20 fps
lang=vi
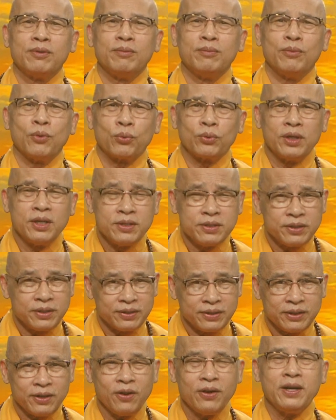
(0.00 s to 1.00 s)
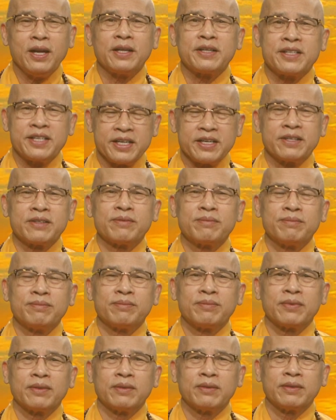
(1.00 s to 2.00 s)
một thứ nữa đó là sắc
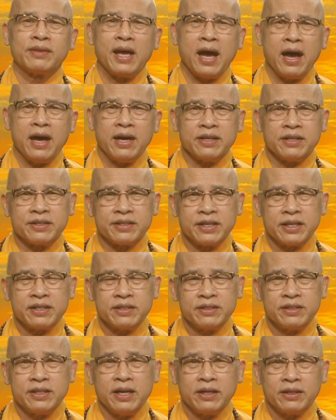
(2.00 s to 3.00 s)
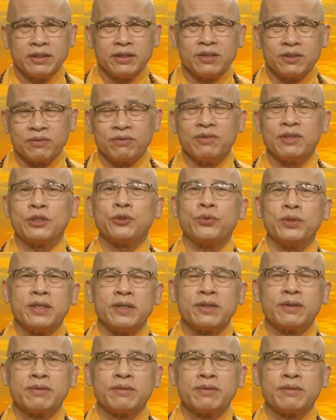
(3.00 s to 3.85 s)
tài sắc danh thực và thùy